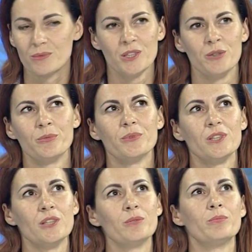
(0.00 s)
и,
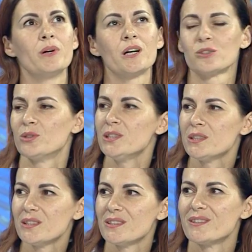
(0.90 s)
и
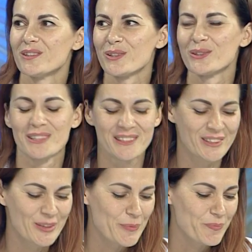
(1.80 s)
багатодітні родини.
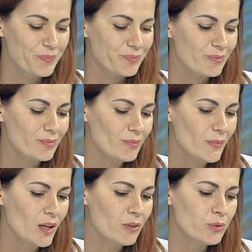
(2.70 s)

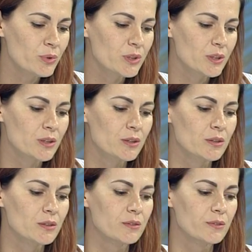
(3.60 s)
Вот.
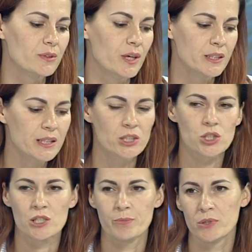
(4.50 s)
Э, они,
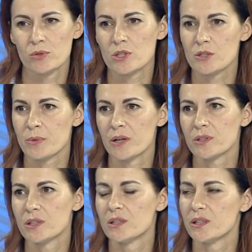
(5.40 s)
конечно же, приносят
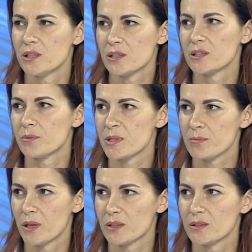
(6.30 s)
справки, для них это
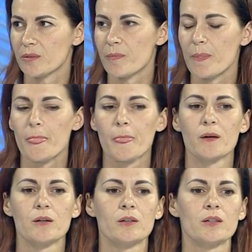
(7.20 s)
бесплатно.
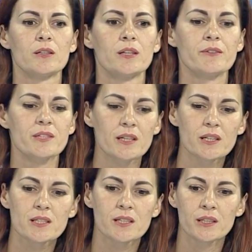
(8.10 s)
Для всех
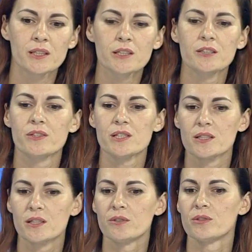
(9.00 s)
остальных 200
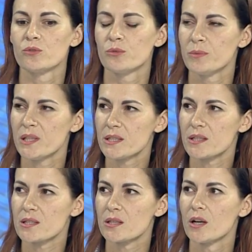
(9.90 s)
гривен в
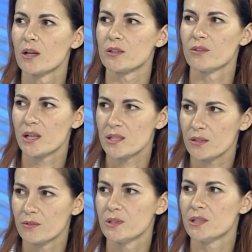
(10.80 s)
месяц, два
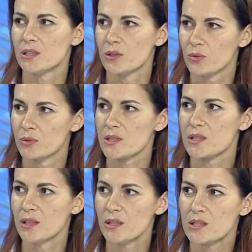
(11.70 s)
раза в неделю у нас
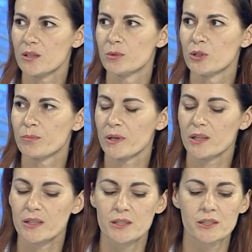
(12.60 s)
занятия будут
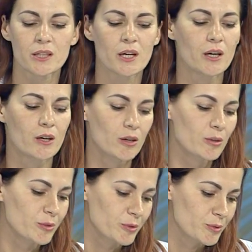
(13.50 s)
проходить.
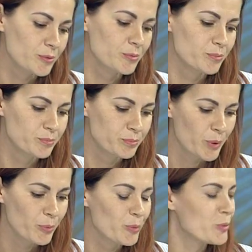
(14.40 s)

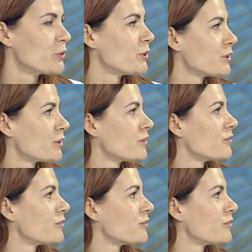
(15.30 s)
По-моему, это